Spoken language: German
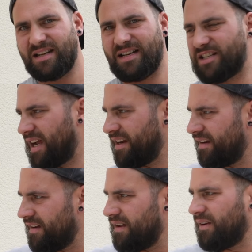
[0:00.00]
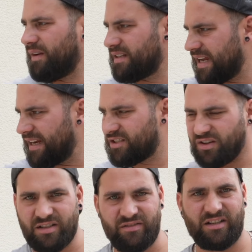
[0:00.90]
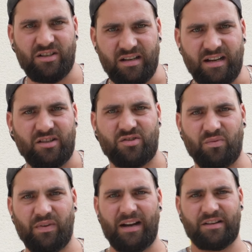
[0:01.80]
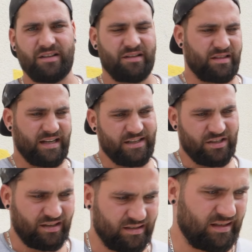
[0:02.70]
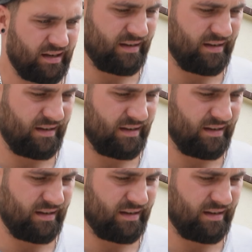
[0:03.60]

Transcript: das gleich an und dann zeige ich euch, wenn jede Stufe angezeichnet ist.